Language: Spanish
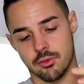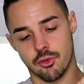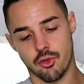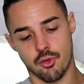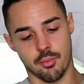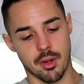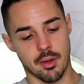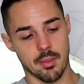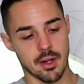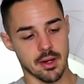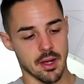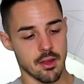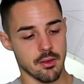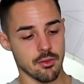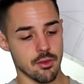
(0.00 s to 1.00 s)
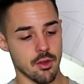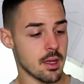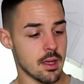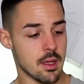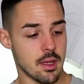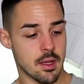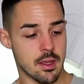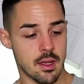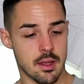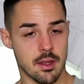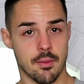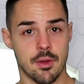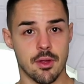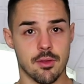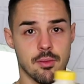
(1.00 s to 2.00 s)
otros supermercados y ya
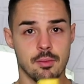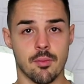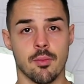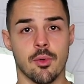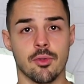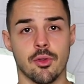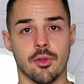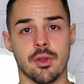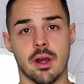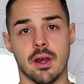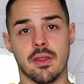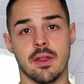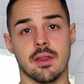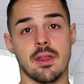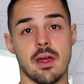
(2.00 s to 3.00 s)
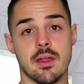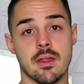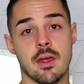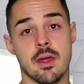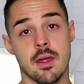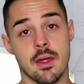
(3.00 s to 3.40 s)
sabéis, un montón de recetas.